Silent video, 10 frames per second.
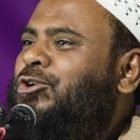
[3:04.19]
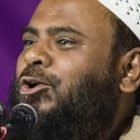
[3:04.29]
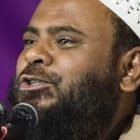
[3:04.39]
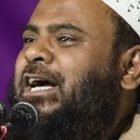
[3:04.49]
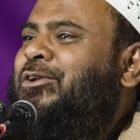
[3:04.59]

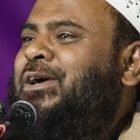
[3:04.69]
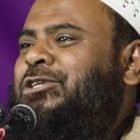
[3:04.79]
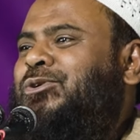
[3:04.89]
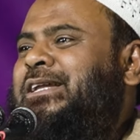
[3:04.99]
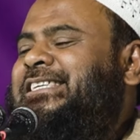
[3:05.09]
জলযান হয়ে
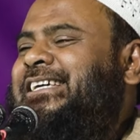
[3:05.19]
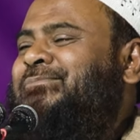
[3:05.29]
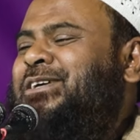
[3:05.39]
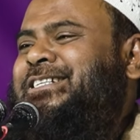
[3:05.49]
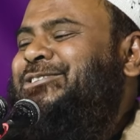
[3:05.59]
চলেছে
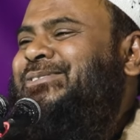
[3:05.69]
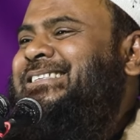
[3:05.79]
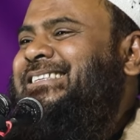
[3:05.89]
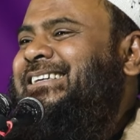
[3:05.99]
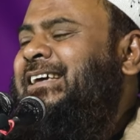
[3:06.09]
ভেসে
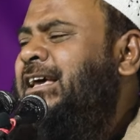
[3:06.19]
চলেছে